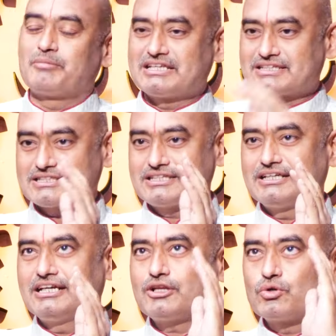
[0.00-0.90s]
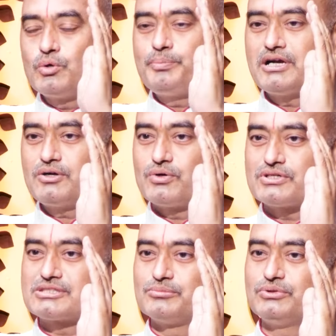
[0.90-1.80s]
మనం జస్ట్ ఏంటంటే రూపం
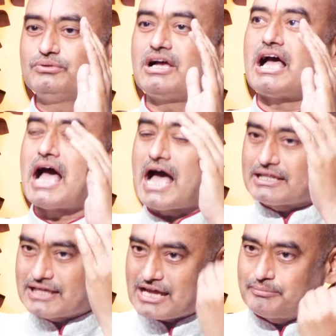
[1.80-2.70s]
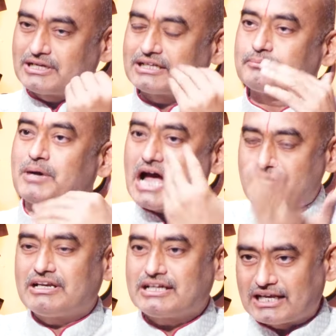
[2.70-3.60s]
కోసము ఆ ధార్మికత
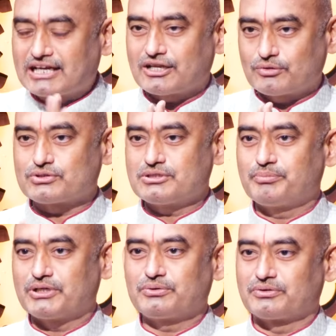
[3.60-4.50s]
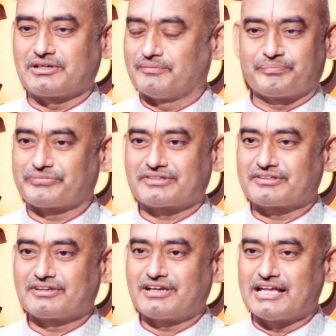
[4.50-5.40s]
భావన కలగడం కోసం పెట్టుకుంటాం
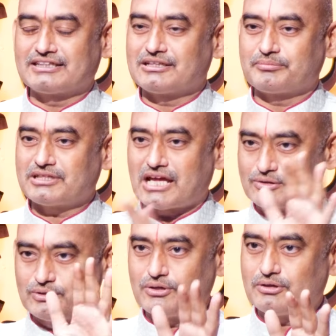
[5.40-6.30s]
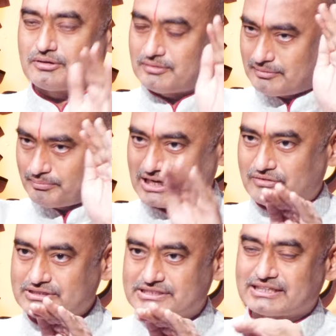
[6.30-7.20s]
అంతే తప్పితే అందులో
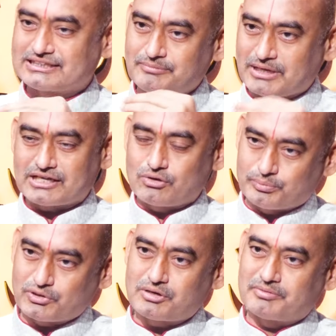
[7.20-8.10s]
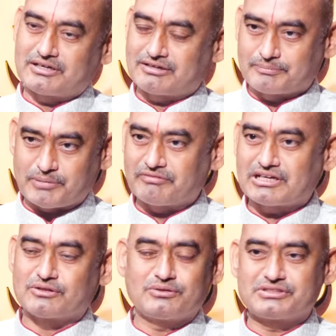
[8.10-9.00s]
భగవత్ శక్తి మనకి ఉపయోగపడే పవర్
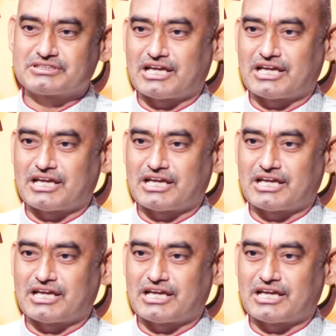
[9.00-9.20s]
అందులోంచి